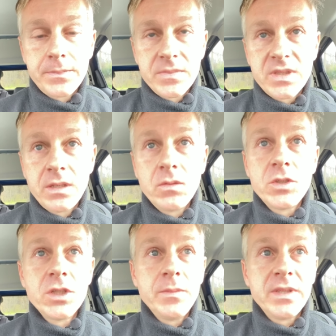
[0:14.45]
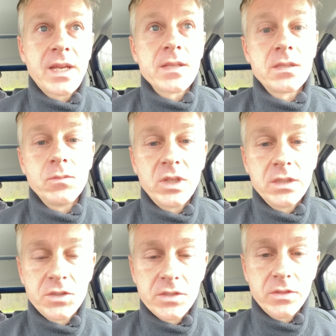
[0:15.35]
Se noi ci limitassimo alle
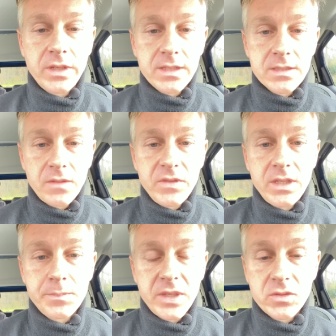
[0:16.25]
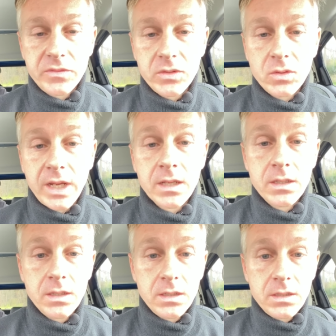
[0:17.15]
decisioni che Salvini ha preso finora
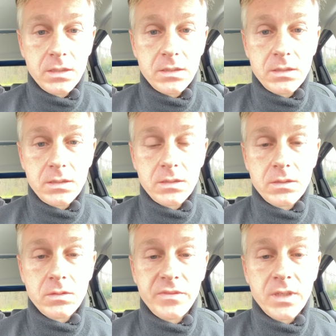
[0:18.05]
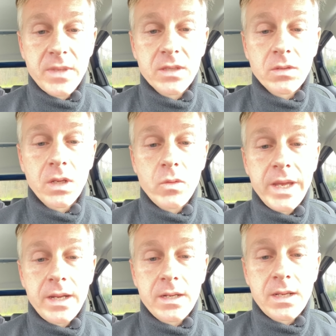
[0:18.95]
eh, con riferimento alla
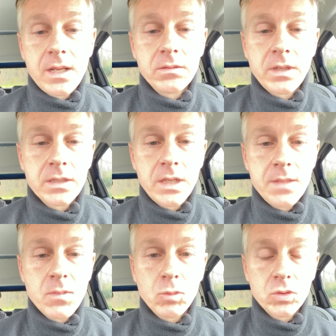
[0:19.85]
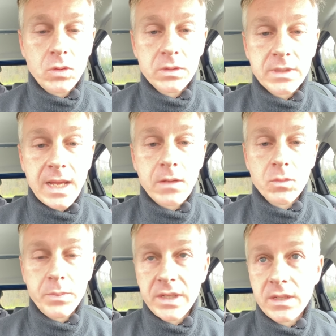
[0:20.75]
guerra, non andremmo molto
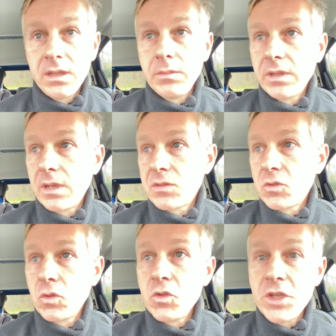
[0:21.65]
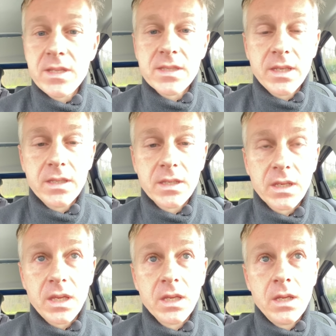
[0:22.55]
lontano. Perché? Perché la sociologia insegna
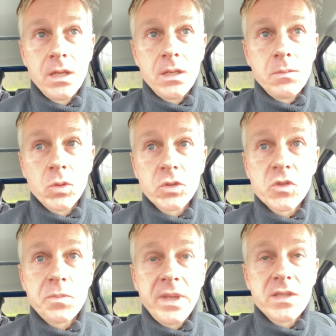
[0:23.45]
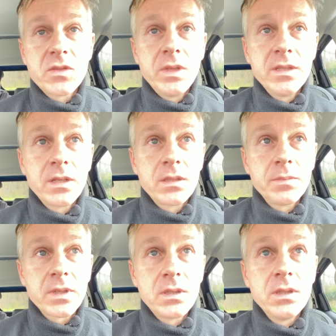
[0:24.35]
che molto spesso i leader di
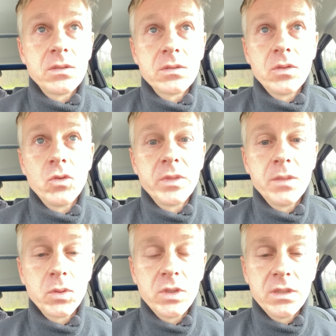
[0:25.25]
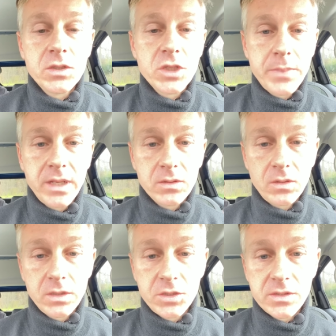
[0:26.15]
partito, gli uomini politici,
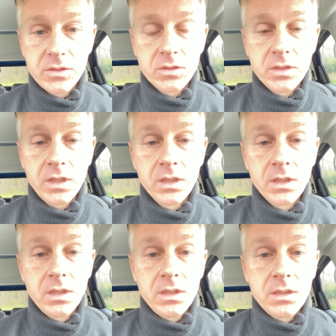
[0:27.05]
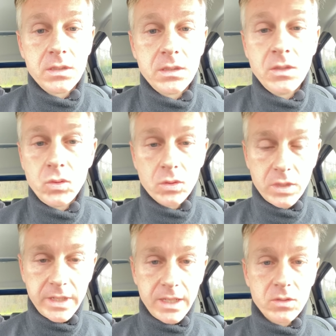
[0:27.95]
prendono decisioni eh, in cui
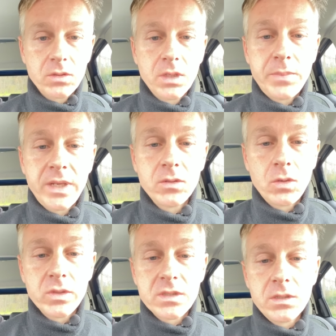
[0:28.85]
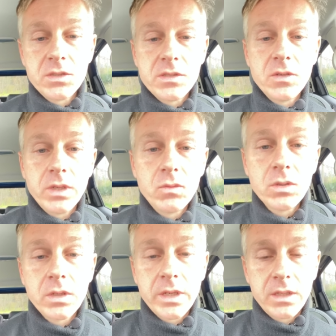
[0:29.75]
non credono e prendono queste decisioni in
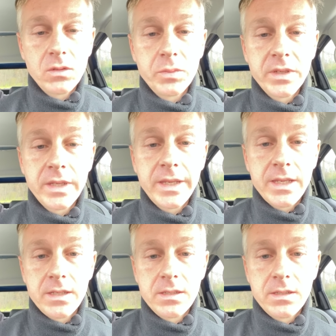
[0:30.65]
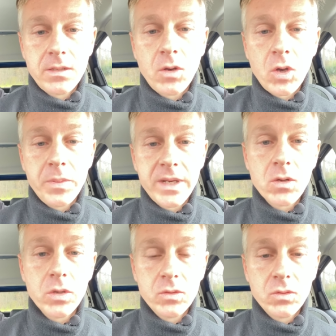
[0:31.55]
cui non credono perché
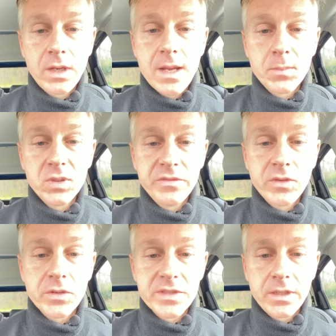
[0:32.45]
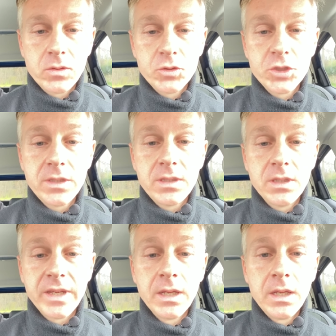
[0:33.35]
operano in un campo di forze
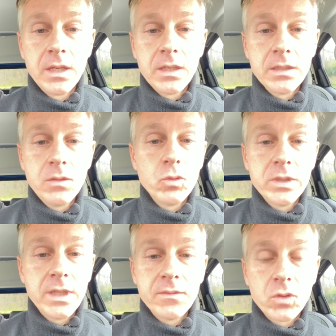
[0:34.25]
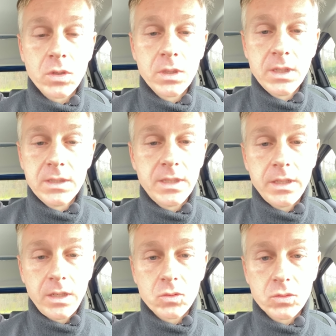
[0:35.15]
oggettive di cui devono
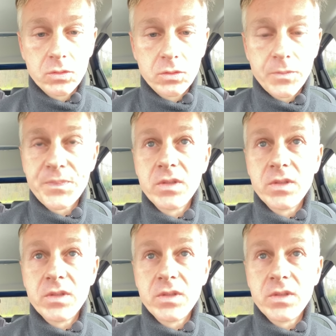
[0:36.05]
tenere conto.